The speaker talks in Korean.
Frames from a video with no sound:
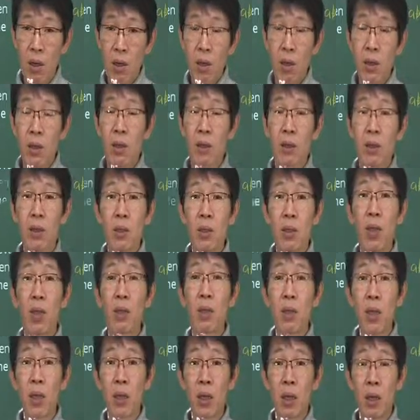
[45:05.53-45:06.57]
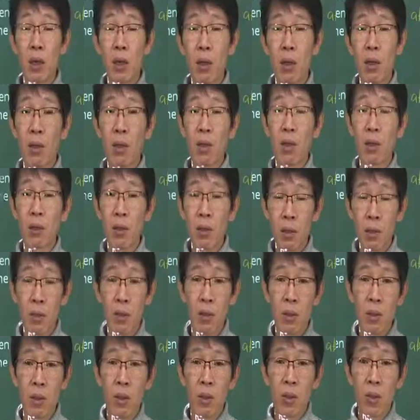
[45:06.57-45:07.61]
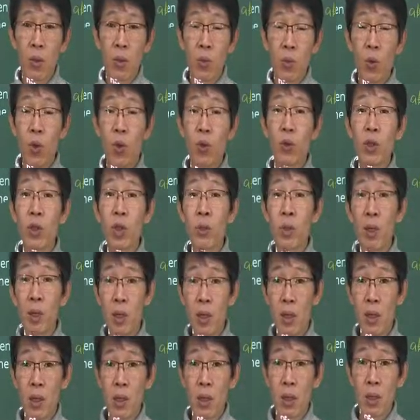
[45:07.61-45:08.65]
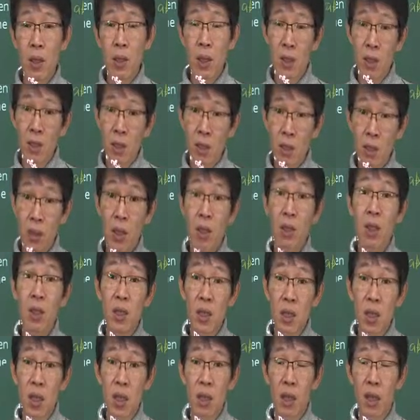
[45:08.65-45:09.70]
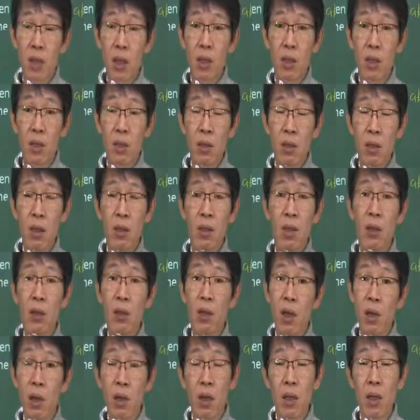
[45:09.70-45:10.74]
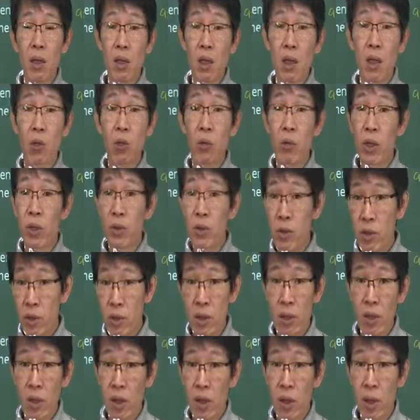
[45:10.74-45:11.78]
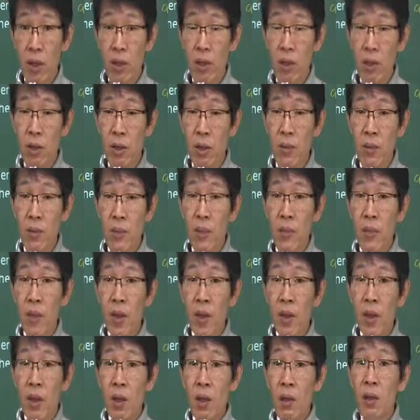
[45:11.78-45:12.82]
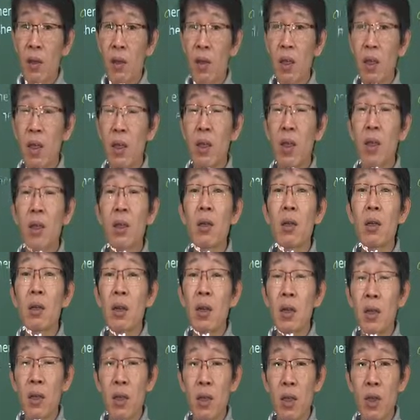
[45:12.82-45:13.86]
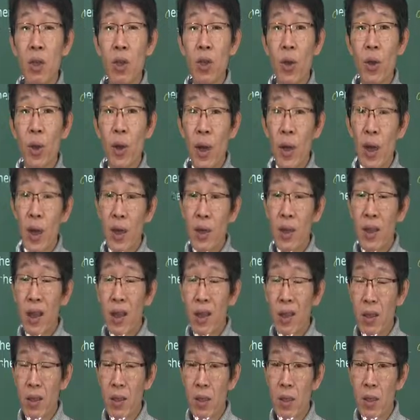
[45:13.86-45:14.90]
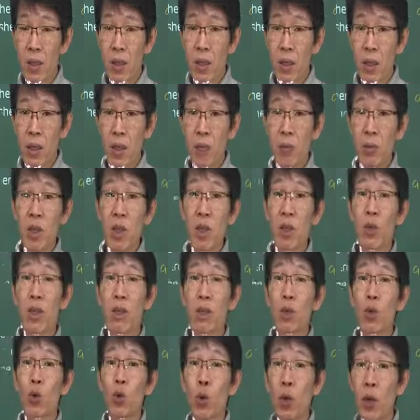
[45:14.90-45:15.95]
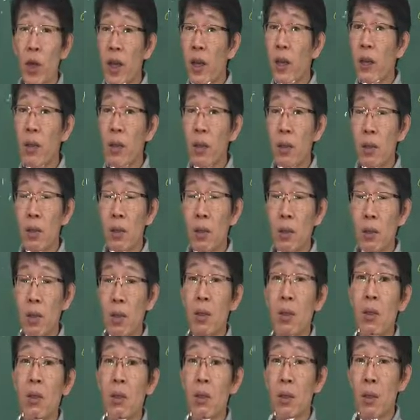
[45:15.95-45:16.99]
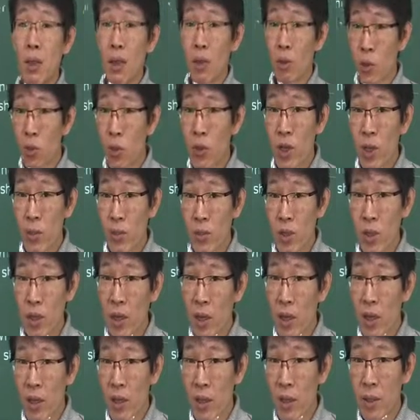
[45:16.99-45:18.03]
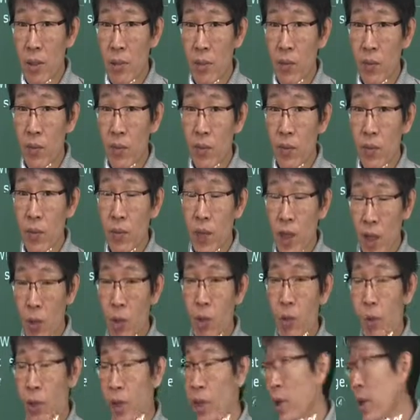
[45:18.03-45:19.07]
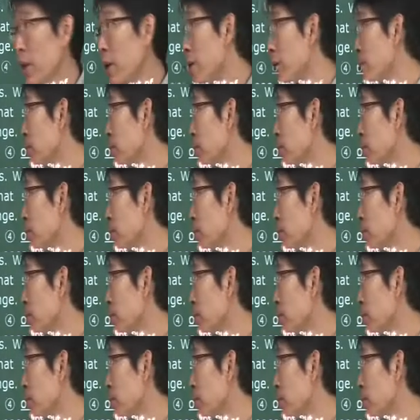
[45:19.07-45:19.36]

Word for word: r e 는 재발하다, 컨커는 동시에 발생하다 내지는 일치하다 하는 건데 그거 다 자동사로 쓰인다 하는 거. 근데 이제 잉커라는게 있어요. in. 잉커는 초래하다 그러는데 그거는 타동사입니다. 타동사예요.